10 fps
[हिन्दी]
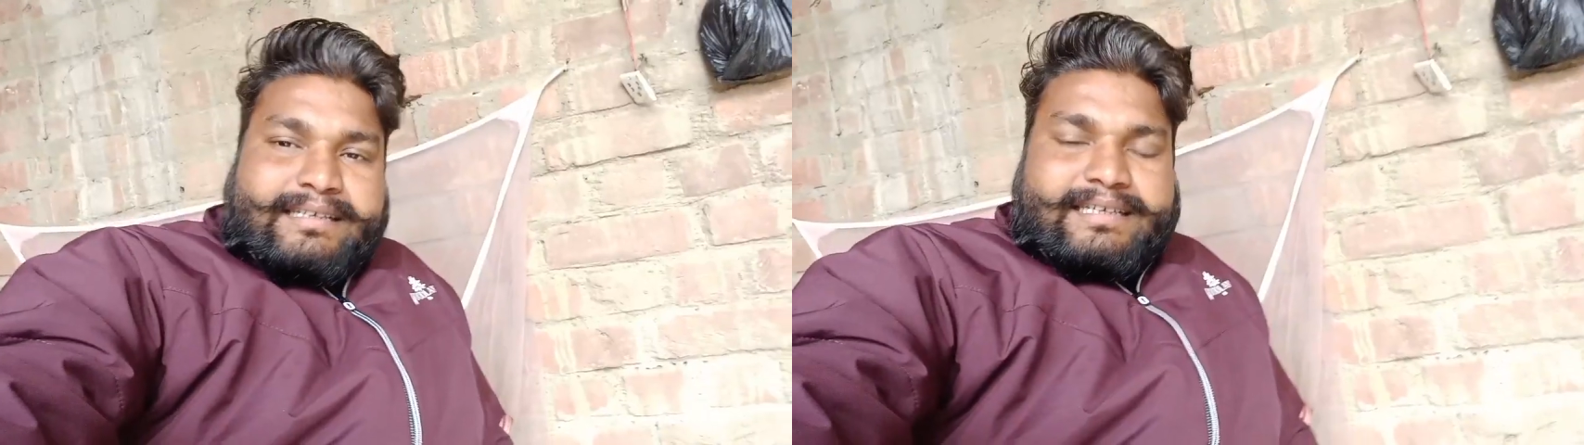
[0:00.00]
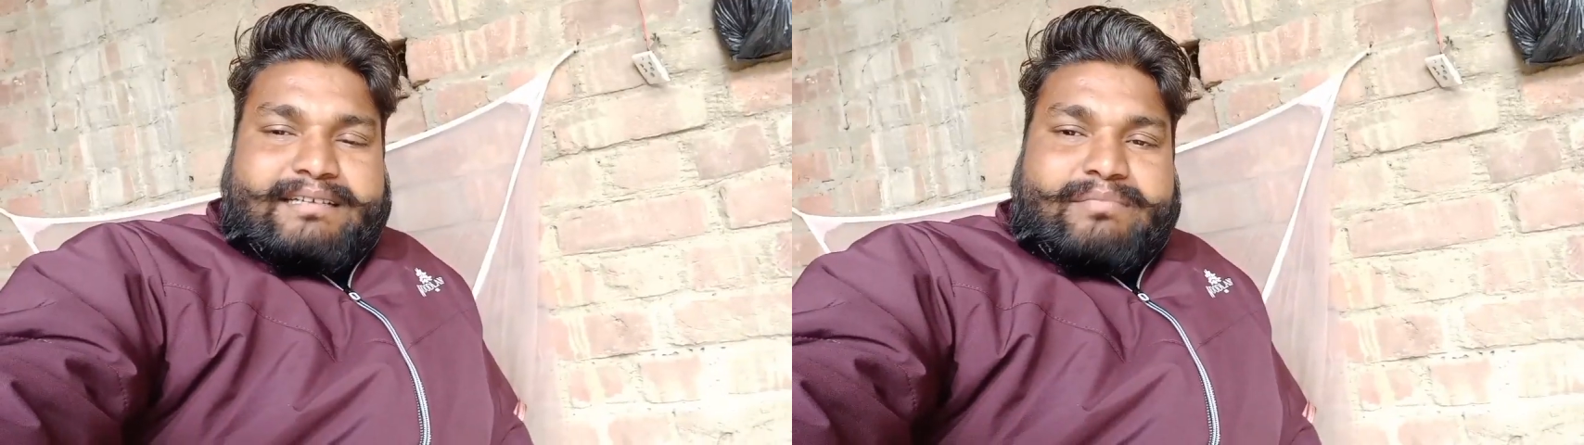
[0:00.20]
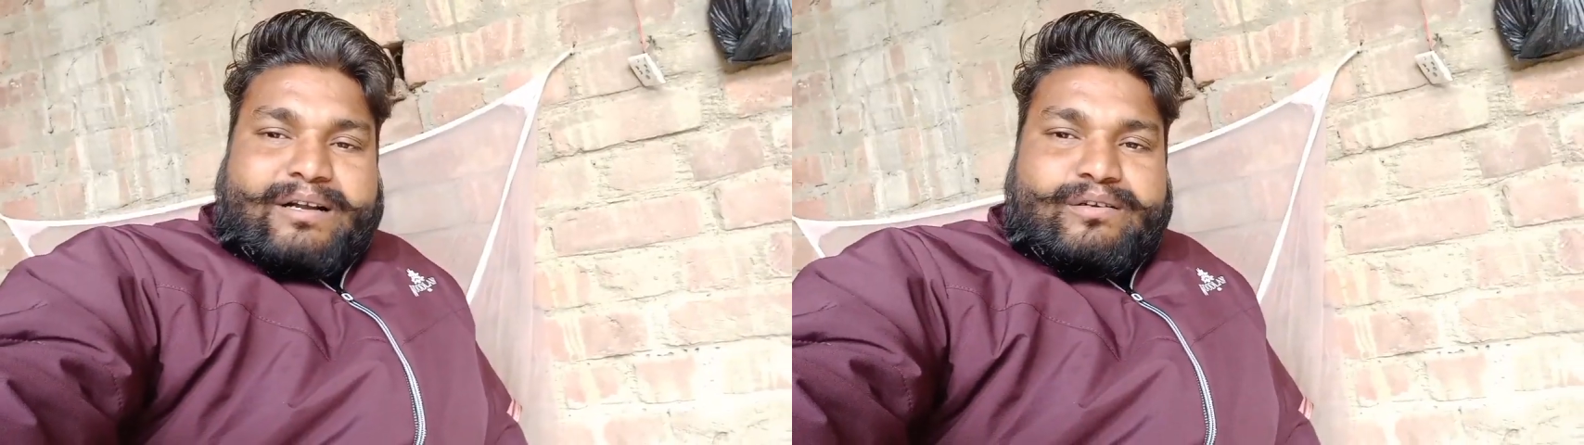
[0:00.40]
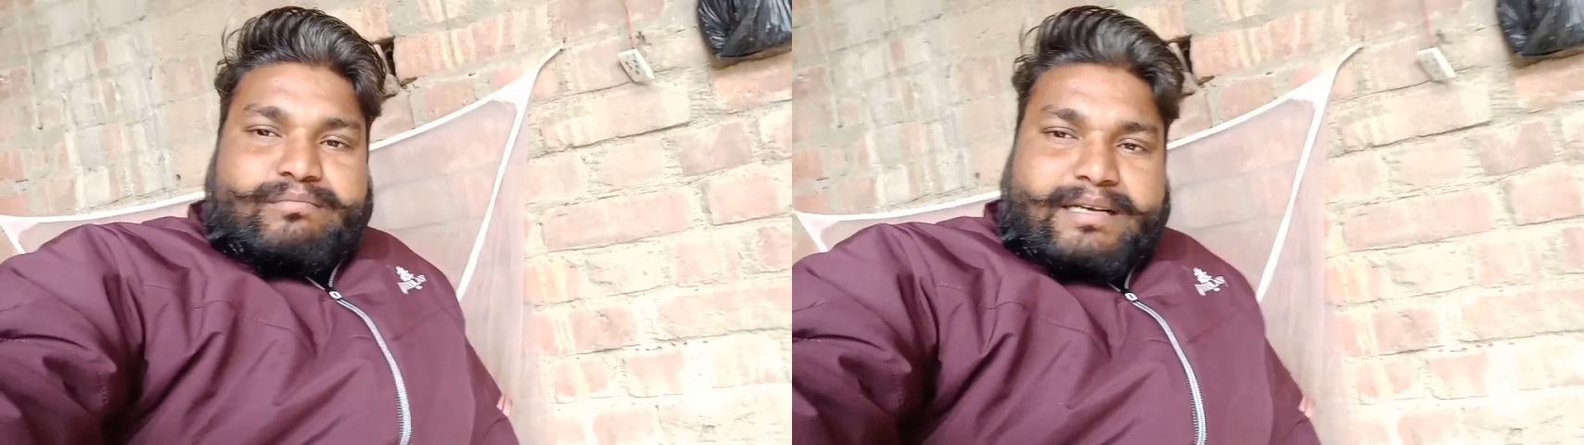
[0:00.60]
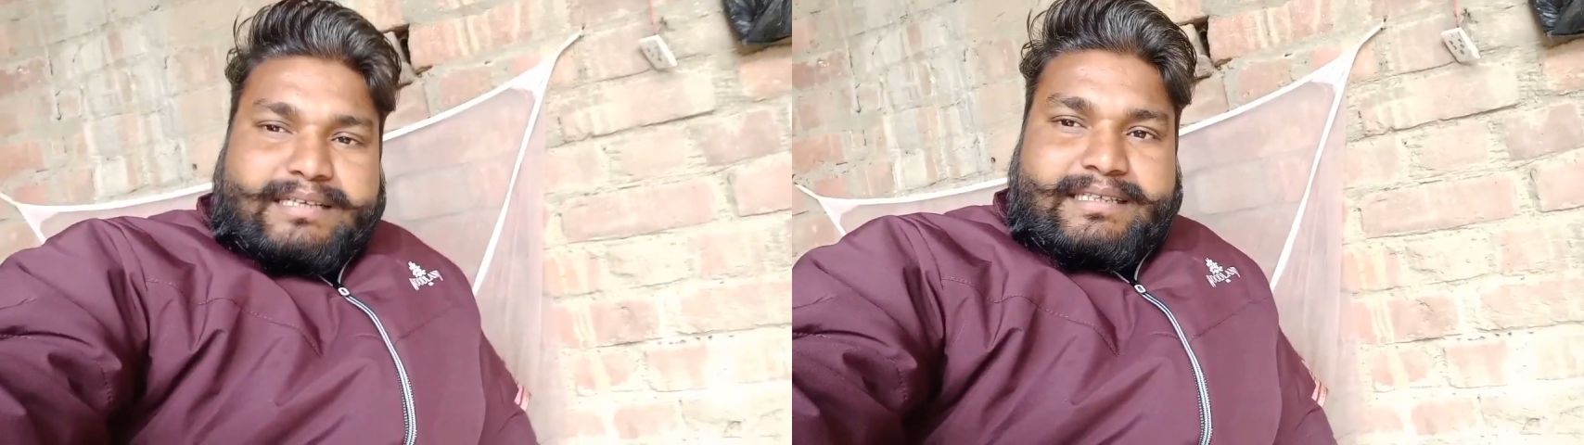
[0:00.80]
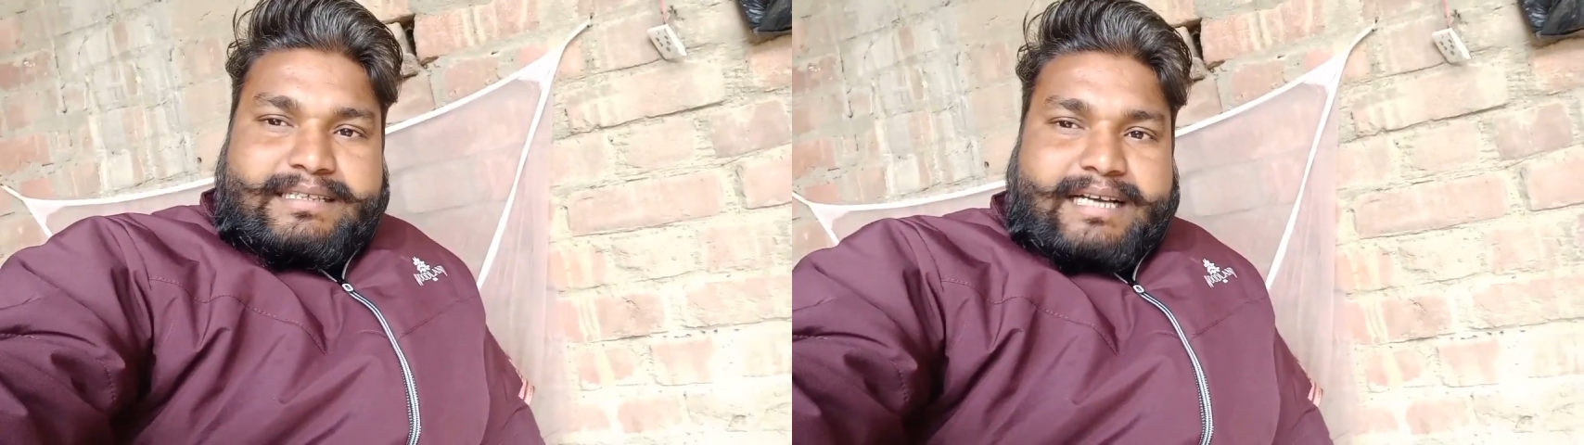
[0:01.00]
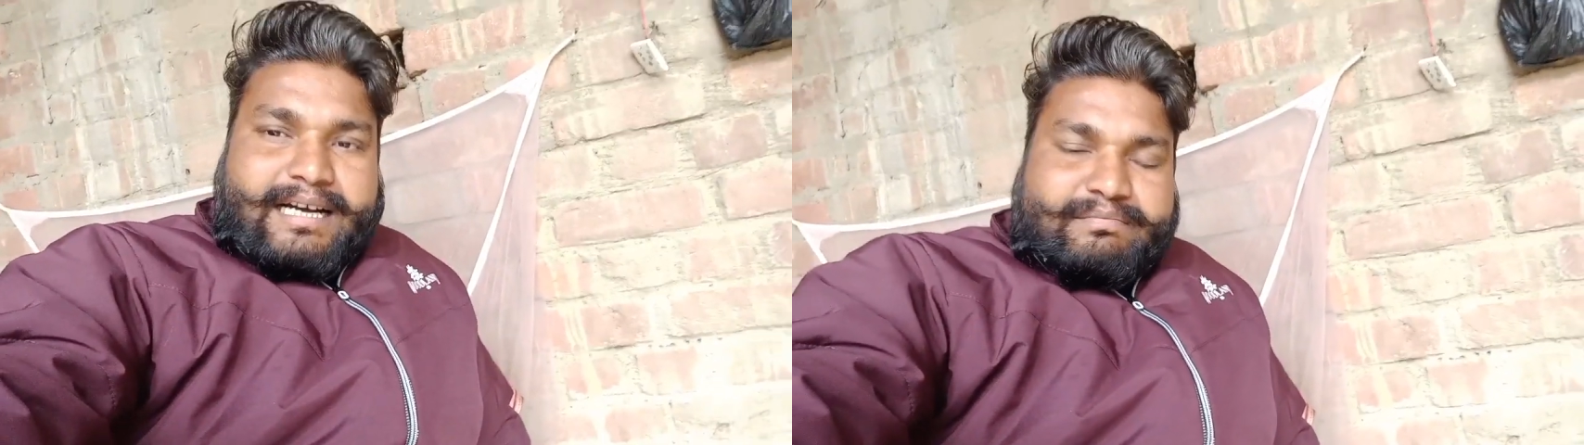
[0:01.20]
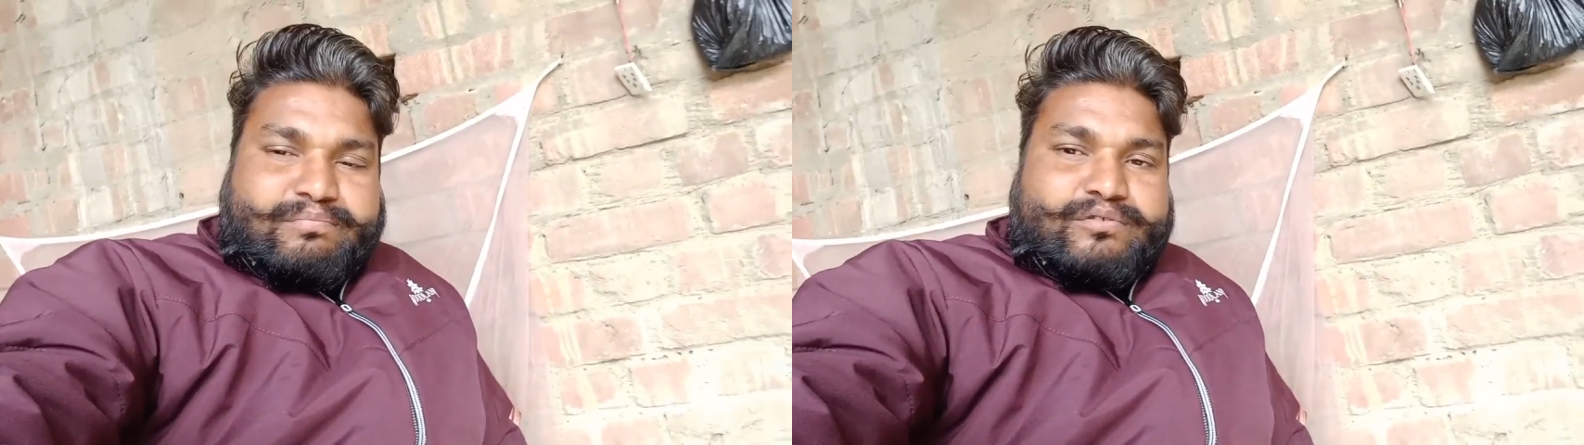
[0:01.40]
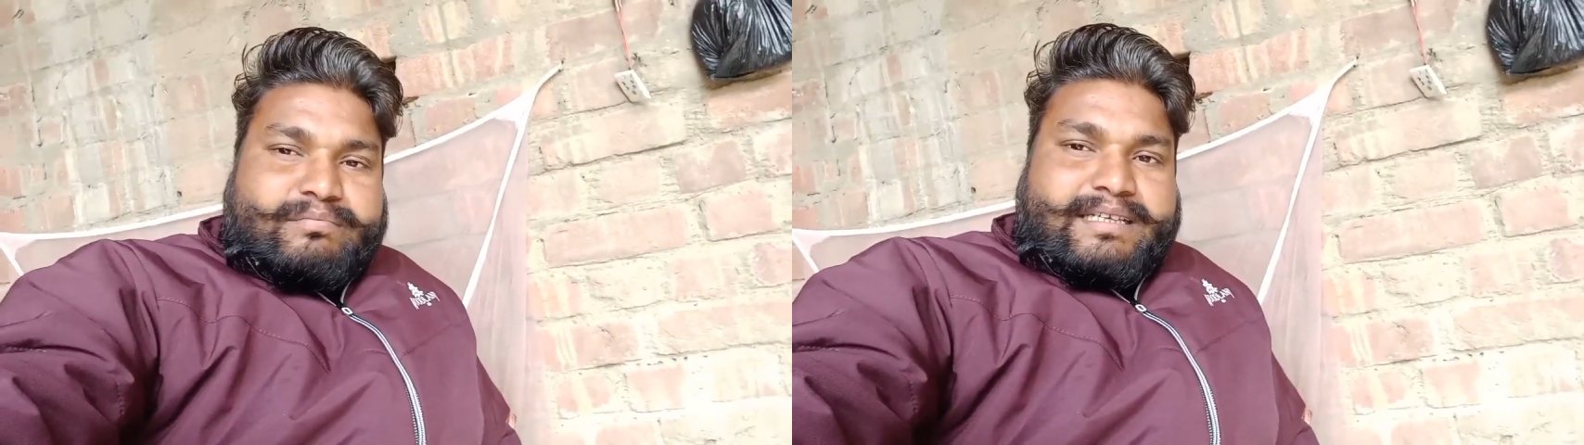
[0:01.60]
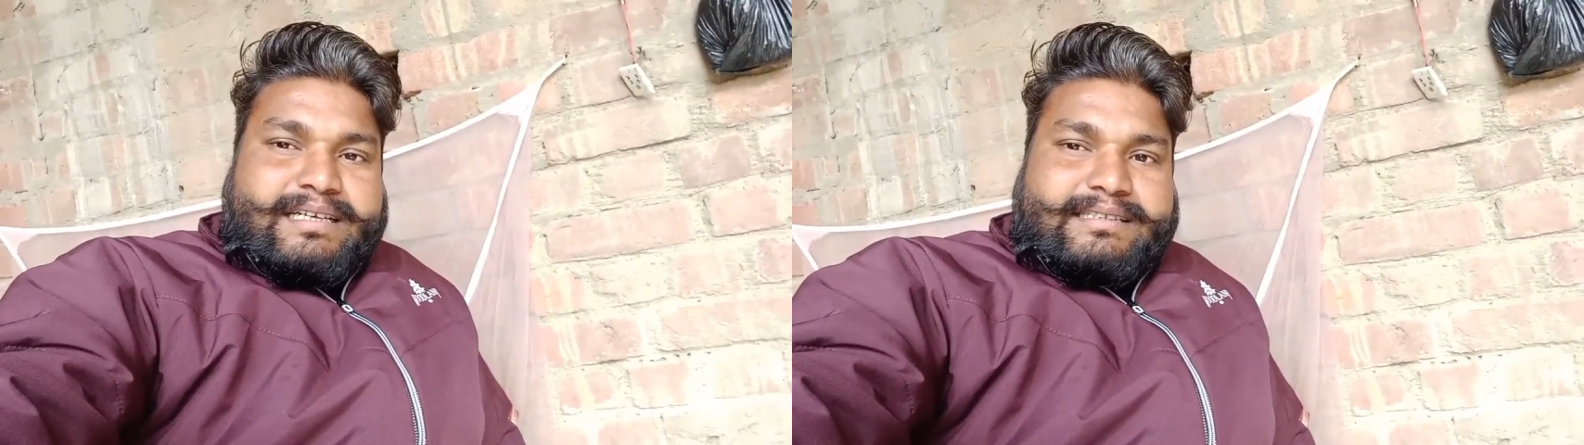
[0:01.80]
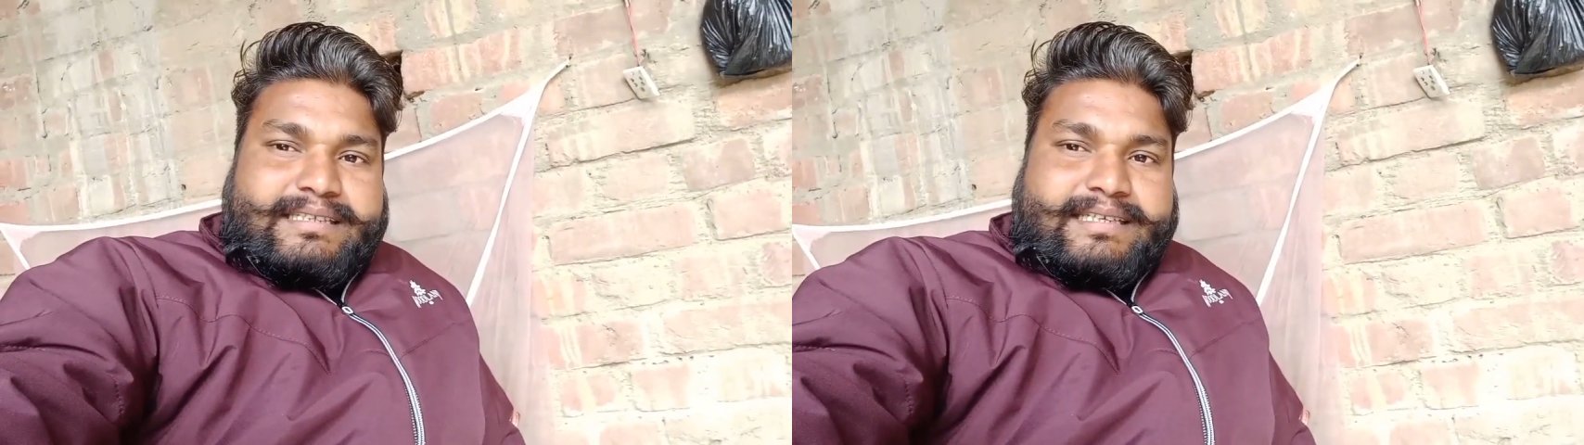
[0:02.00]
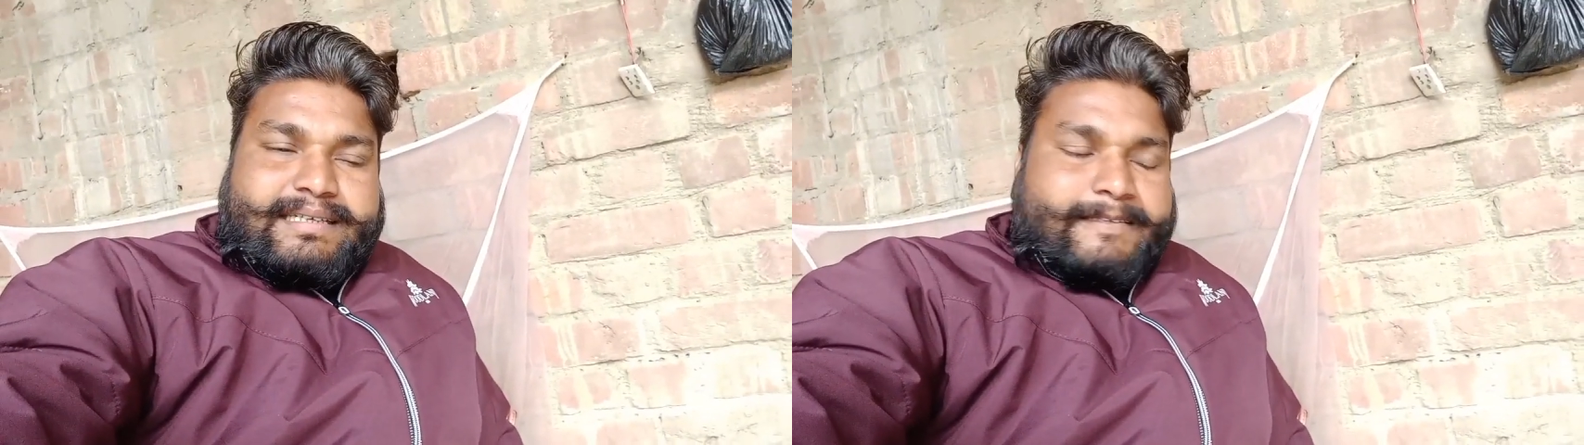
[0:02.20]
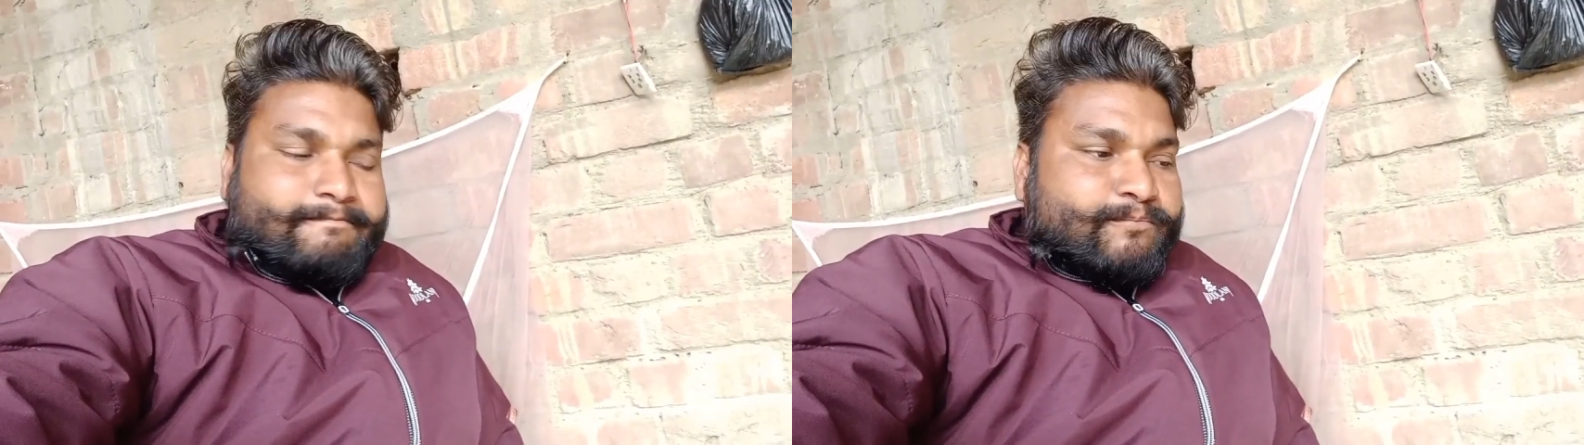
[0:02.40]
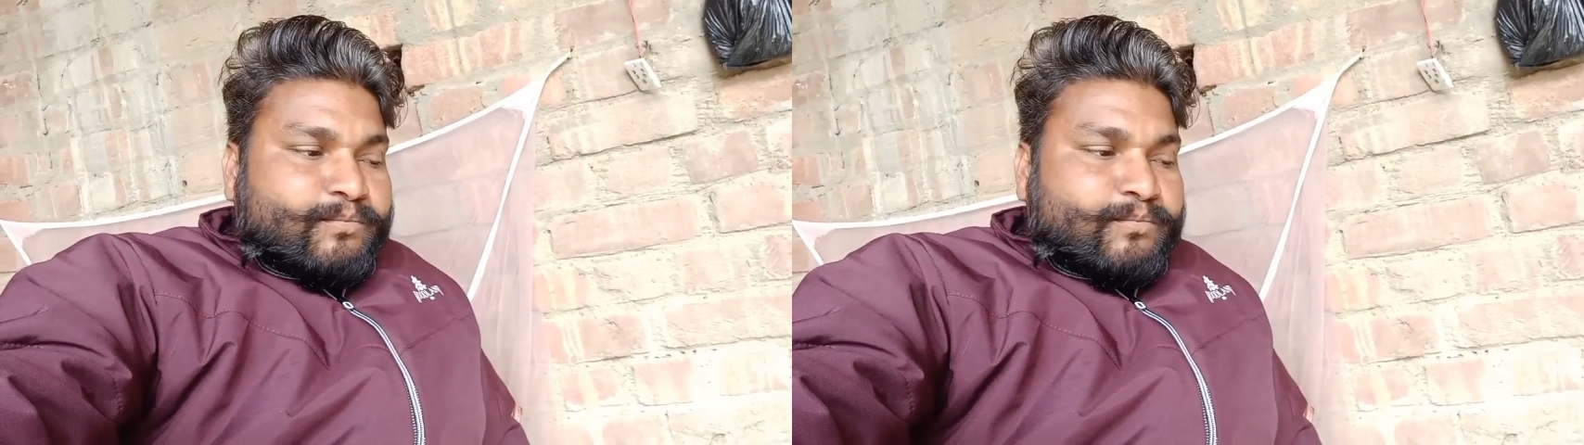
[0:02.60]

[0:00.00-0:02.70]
ये मालूम है कि कानपुर में रहते हैं